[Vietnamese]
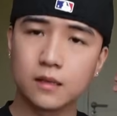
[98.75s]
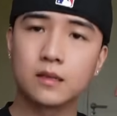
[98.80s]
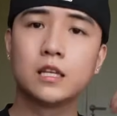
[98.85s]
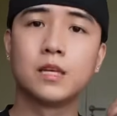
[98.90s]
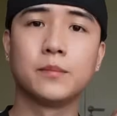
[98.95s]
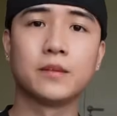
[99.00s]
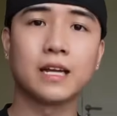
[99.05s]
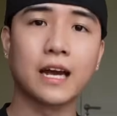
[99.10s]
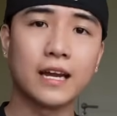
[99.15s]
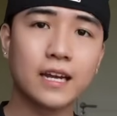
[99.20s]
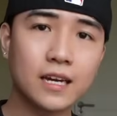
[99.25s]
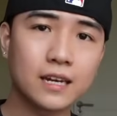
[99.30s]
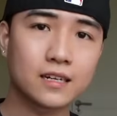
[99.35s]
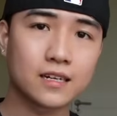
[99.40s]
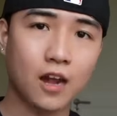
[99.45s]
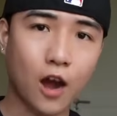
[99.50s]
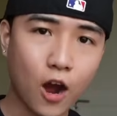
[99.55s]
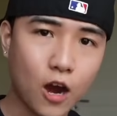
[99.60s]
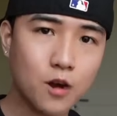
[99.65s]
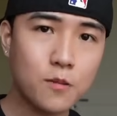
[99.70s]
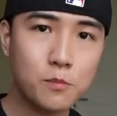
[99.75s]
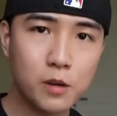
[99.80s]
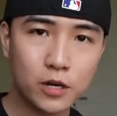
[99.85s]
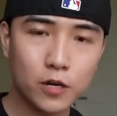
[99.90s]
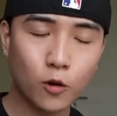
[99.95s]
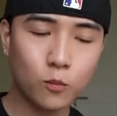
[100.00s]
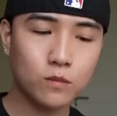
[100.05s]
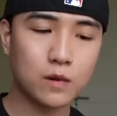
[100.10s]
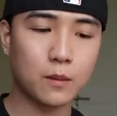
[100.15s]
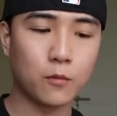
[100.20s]
thì mình thấy đó mới
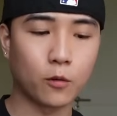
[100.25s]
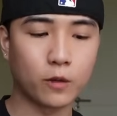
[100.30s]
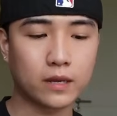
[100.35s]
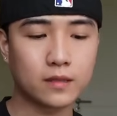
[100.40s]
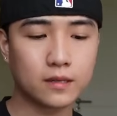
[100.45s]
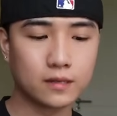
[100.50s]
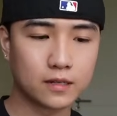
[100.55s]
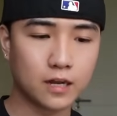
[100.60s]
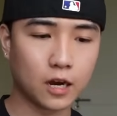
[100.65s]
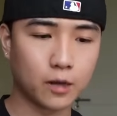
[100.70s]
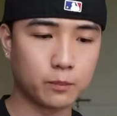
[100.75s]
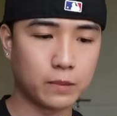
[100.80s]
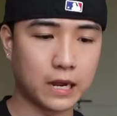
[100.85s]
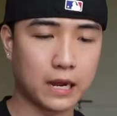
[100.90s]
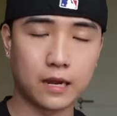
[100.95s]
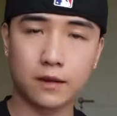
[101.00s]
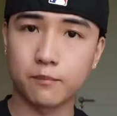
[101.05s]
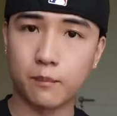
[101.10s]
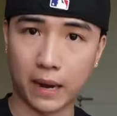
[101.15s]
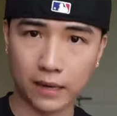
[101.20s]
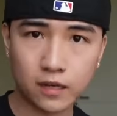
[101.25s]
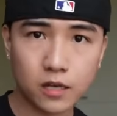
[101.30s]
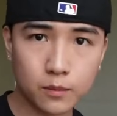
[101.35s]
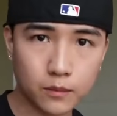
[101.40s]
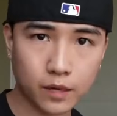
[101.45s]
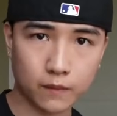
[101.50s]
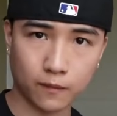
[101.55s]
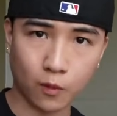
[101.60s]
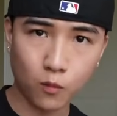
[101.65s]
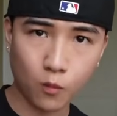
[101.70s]
đúng là một cái tinh thần mà bản thân
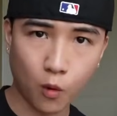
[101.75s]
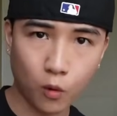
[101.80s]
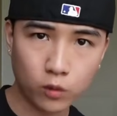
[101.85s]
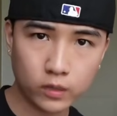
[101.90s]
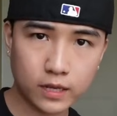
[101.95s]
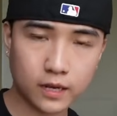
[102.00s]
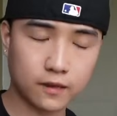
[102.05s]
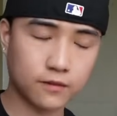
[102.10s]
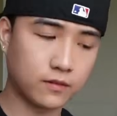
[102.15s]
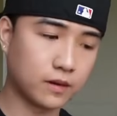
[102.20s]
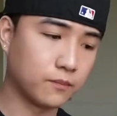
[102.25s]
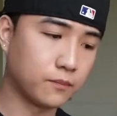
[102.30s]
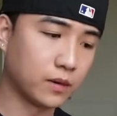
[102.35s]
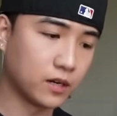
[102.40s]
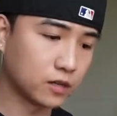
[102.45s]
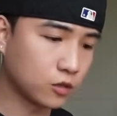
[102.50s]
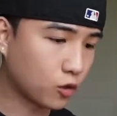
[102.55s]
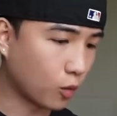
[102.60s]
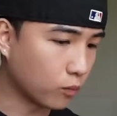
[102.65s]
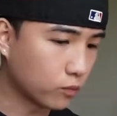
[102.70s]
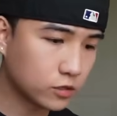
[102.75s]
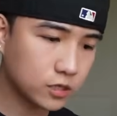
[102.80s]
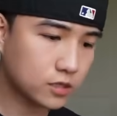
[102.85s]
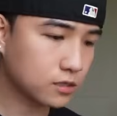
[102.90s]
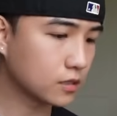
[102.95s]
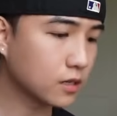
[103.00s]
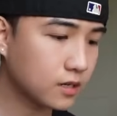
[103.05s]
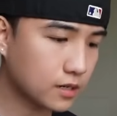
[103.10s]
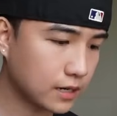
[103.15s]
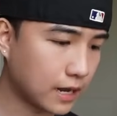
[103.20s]
mình mong muốn nha và mình cũng rất
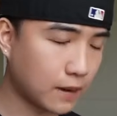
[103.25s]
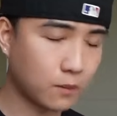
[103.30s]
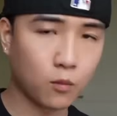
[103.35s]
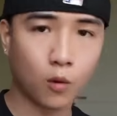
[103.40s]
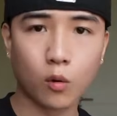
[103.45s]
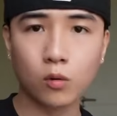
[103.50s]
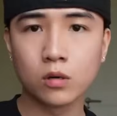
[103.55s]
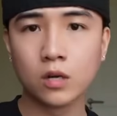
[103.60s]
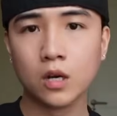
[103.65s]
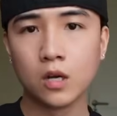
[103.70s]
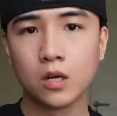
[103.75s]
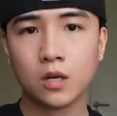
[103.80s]
rất là muốn